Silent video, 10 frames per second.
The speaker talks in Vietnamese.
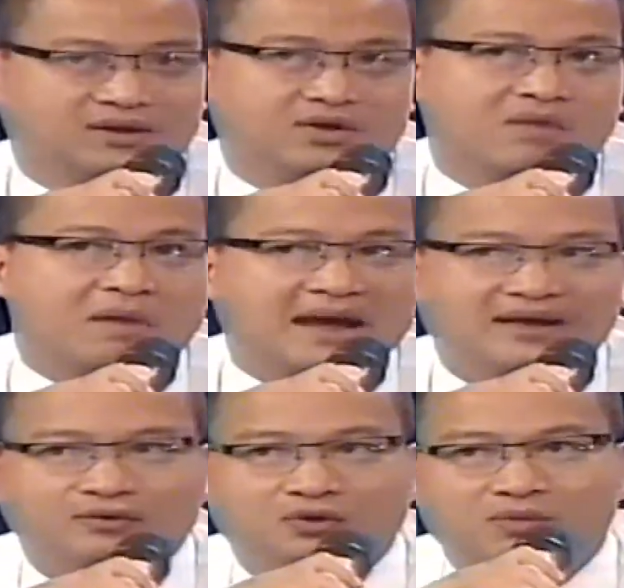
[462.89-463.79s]
Thì đó là ba
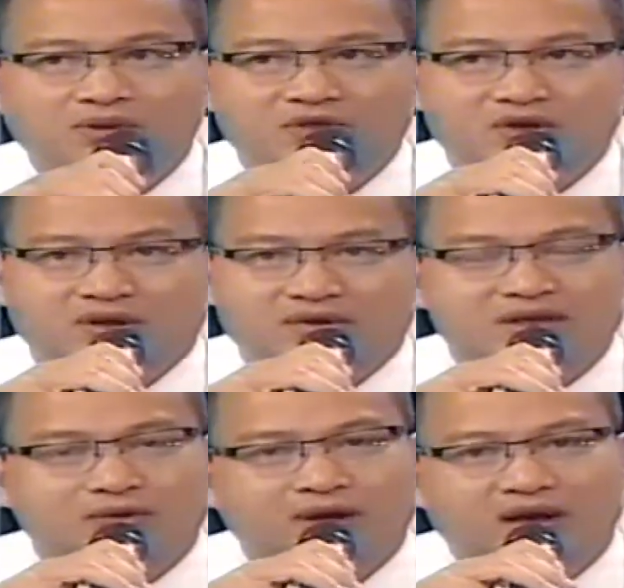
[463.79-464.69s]
cái yếu tố mà tôi cho rằng nó
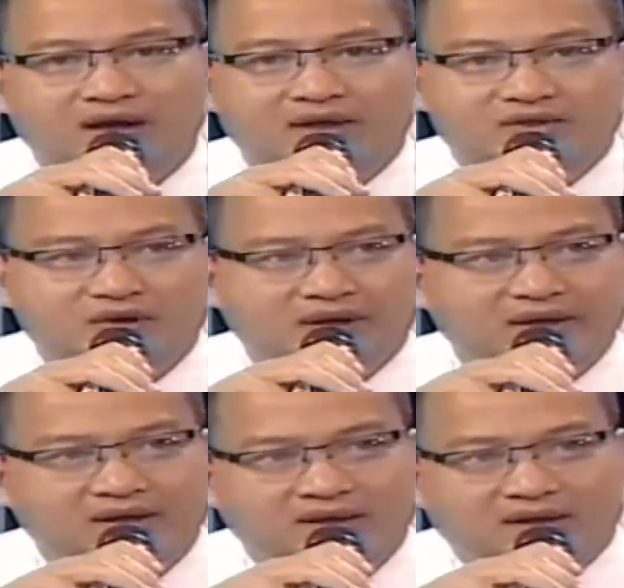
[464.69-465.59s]
rất là thuận lợi để cho
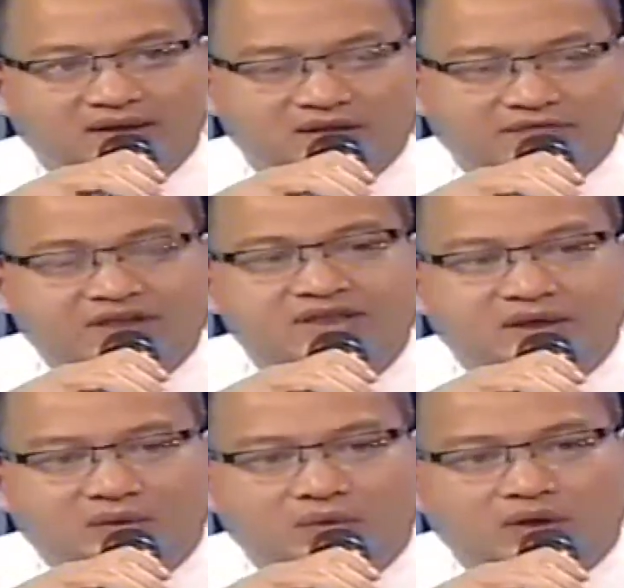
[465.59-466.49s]
cái sự phát
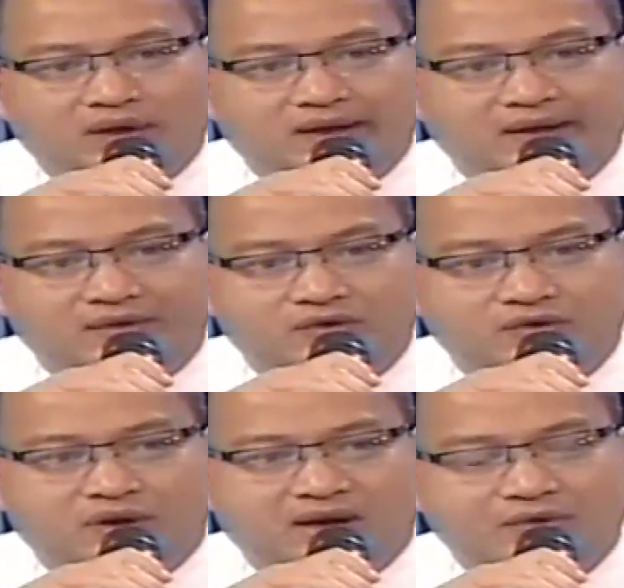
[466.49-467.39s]
triển của cái ngành
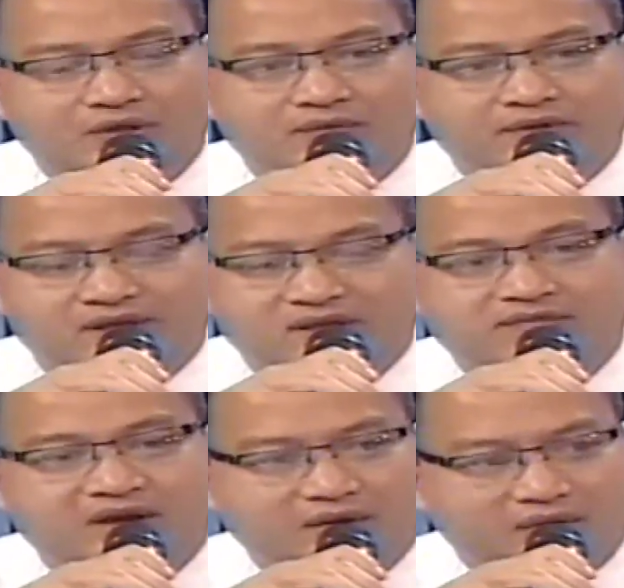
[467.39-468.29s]
quảng cáo, truyền thông và giải
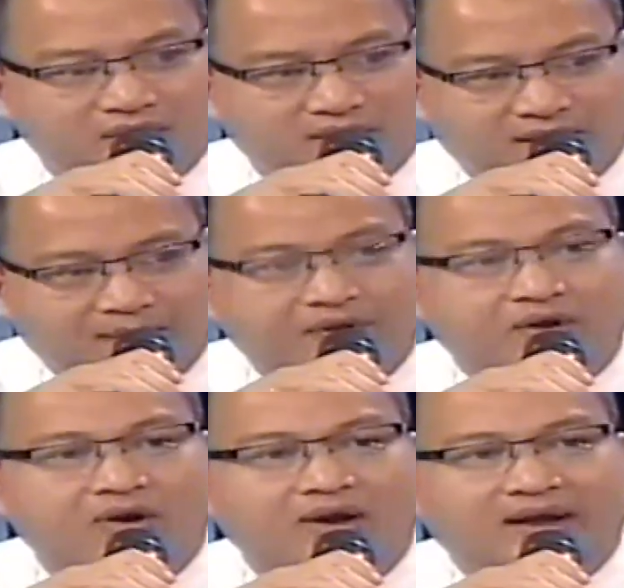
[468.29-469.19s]
trí, và kèm
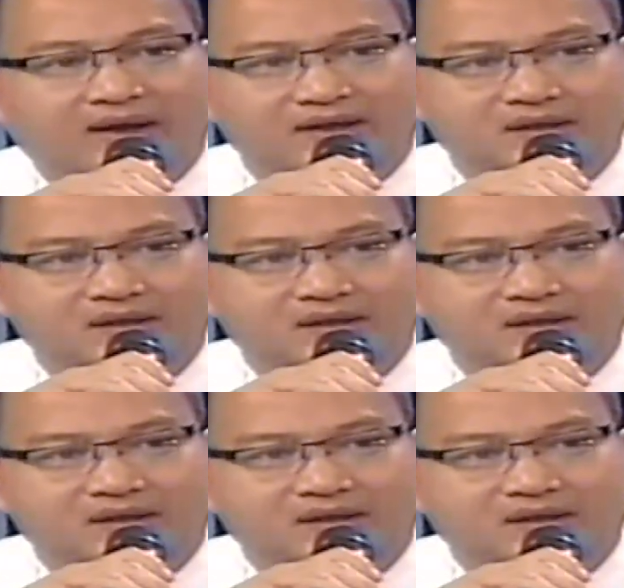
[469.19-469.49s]
theo đó là